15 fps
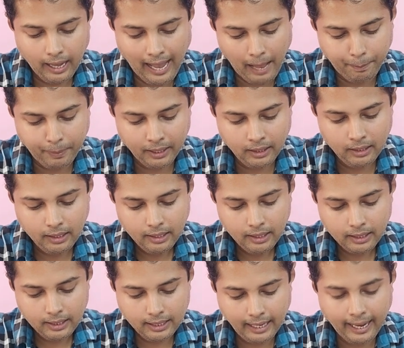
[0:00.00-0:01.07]
অ্যাপেল
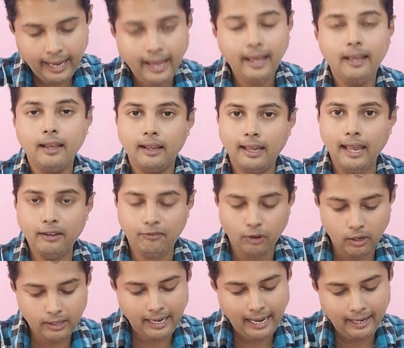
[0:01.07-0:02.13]
কে কে
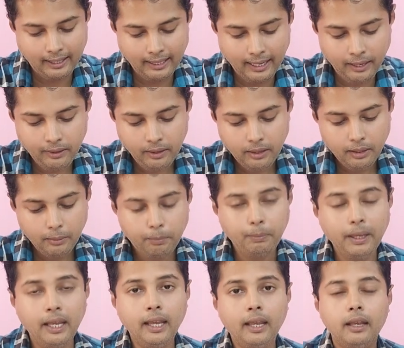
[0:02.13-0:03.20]
ফর ক্যারেটে
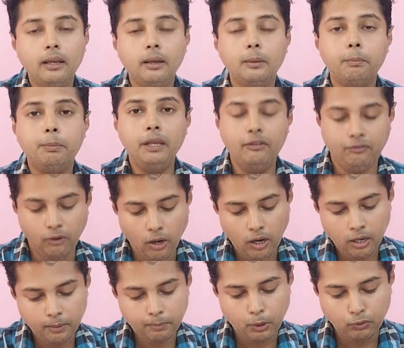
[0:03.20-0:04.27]
পি পি
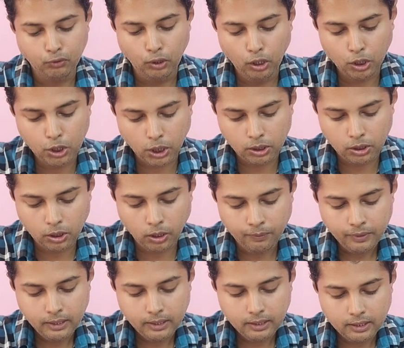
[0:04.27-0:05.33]
ফর প্রফুল্লচন্দ্র
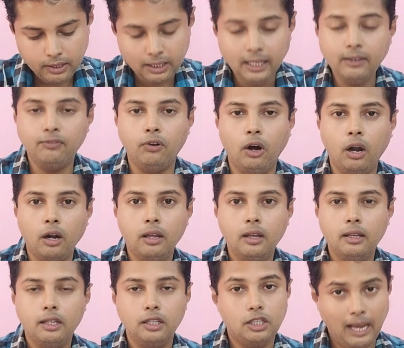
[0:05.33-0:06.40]
সি ফর
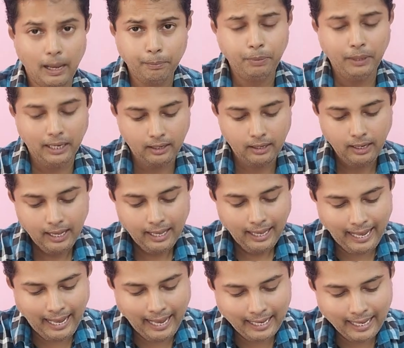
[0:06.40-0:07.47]
চ্যাম্পিয়ন
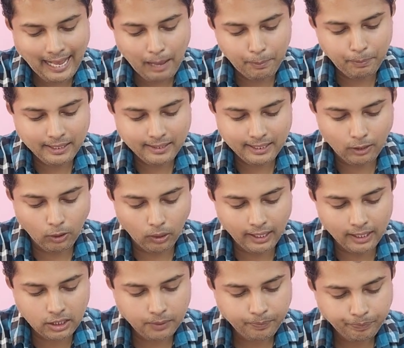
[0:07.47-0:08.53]
এ কে পি সি
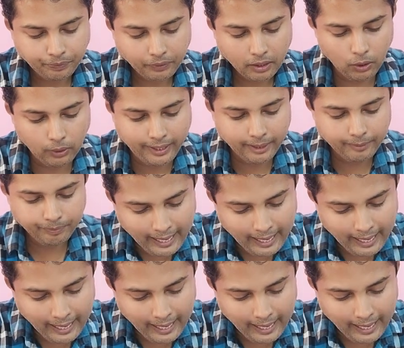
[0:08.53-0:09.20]
কলেজ ওকে